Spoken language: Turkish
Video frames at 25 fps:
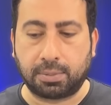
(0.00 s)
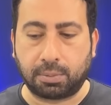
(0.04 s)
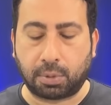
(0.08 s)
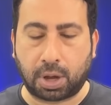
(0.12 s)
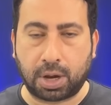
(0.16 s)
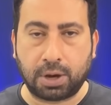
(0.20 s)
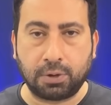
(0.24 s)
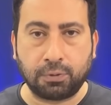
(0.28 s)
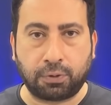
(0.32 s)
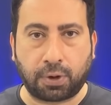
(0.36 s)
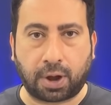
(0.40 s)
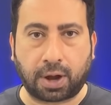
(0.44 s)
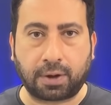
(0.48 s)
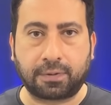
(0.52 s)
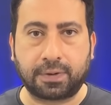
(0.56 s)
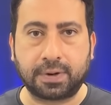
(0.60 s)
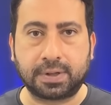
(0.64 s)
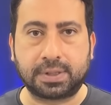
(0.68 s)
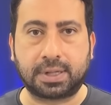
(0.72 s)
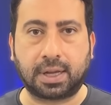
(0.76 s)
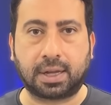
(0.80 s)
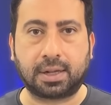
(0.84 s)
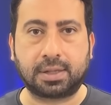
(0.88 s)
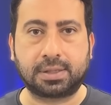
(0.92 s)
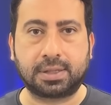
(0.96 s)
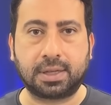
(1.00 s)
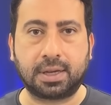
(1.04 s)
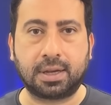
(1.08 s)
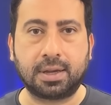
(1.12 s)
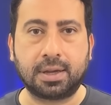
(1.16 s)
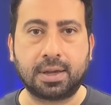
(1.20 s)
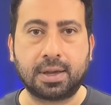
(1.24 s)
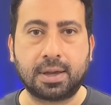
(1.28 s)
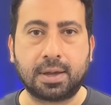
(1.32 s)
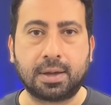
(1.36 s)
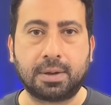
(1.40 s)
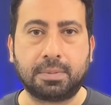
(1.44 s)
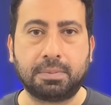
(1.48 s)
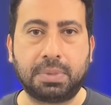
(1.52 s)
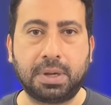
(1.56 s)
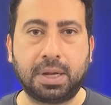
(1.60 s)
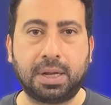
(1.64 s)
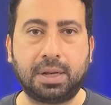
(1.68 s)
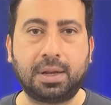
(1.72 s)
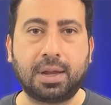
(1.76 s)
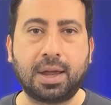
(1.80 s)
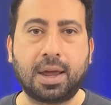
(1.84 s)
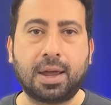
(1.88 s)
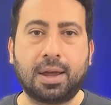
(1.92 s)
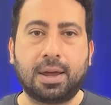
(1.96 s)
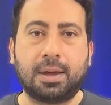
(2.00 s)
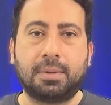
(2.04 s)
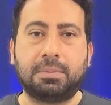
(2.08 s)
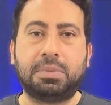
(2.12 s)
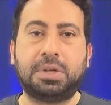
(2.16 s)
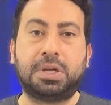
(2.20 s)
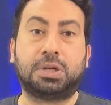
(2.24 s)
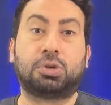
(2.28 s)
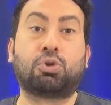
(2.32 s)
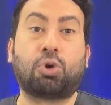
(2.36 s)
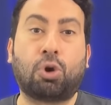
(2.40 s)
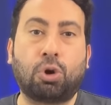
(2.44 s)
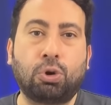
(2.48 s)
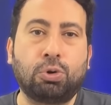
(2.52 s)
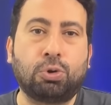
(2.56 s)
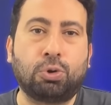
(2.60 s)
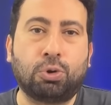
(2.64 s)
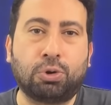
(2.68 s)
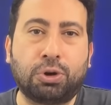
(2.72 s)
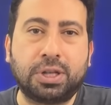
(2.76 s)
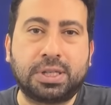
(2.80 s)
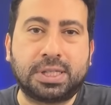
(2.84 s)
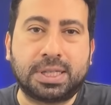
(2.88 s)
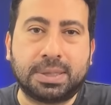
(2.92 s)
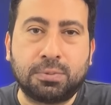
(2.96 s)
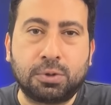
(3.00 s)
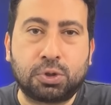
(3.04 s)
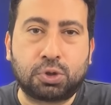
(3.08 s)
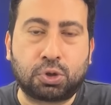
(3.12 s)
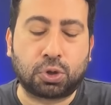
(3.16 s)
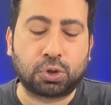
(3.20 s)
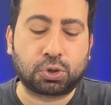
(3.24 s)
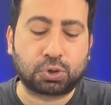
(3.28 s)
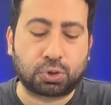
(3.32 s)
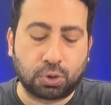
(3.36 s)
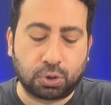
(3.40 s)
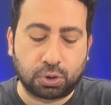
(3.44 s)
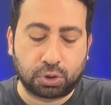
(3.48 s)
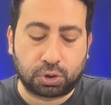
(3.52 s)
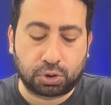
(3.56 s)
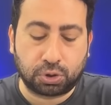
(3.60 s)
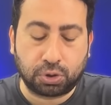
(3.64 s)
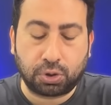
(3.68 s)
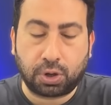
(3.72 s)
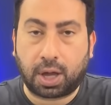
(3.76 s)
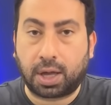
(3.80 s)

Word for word: En ufak fırsatta Bil bir gol üretimi söz konusu.